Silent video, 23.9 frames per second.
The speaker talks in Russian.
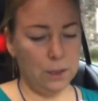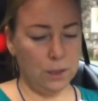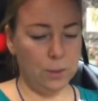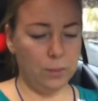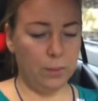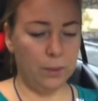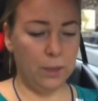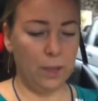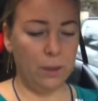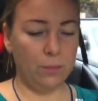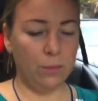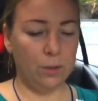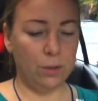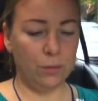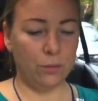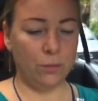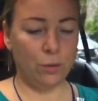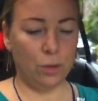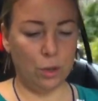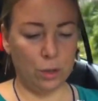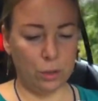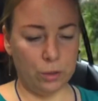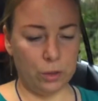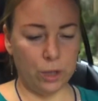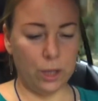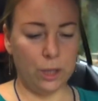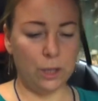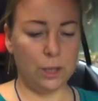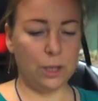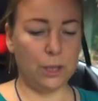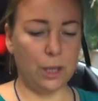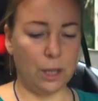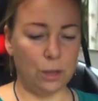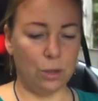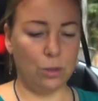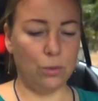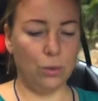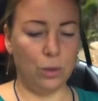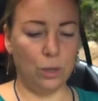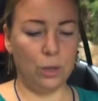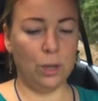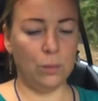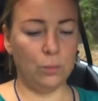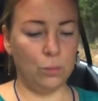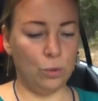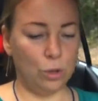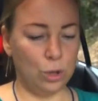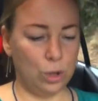Собираемся в год и шесть сад, но
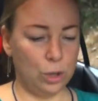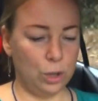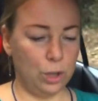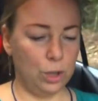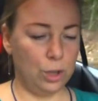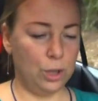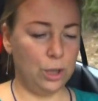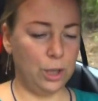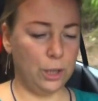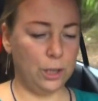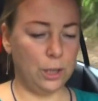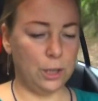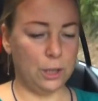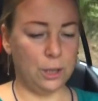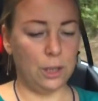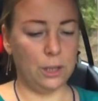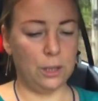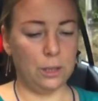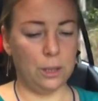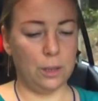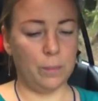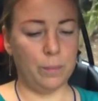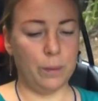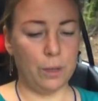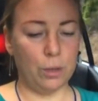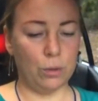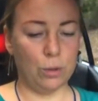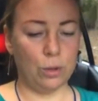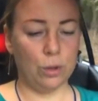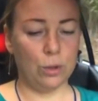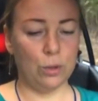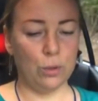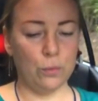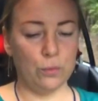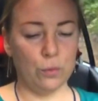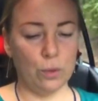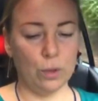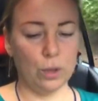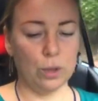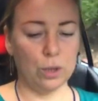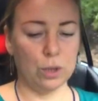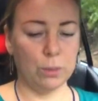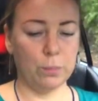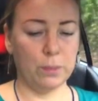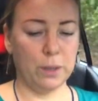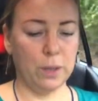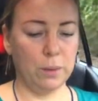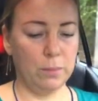она может сейчас остаться на пару часов только
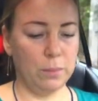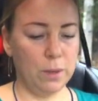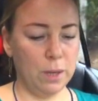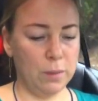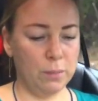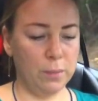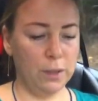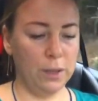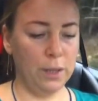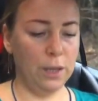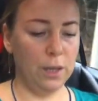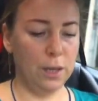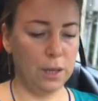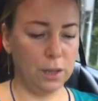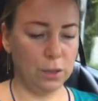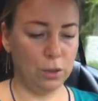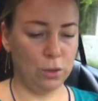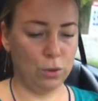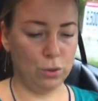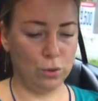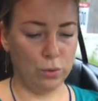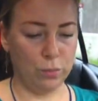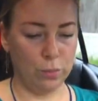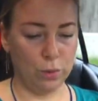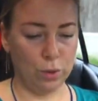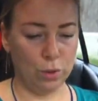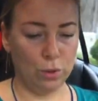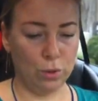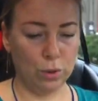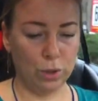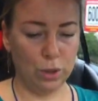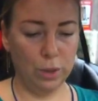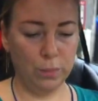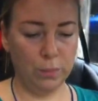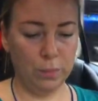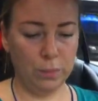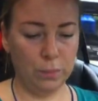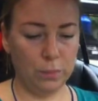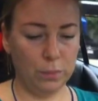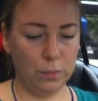с моей мамой или отцом, с другим,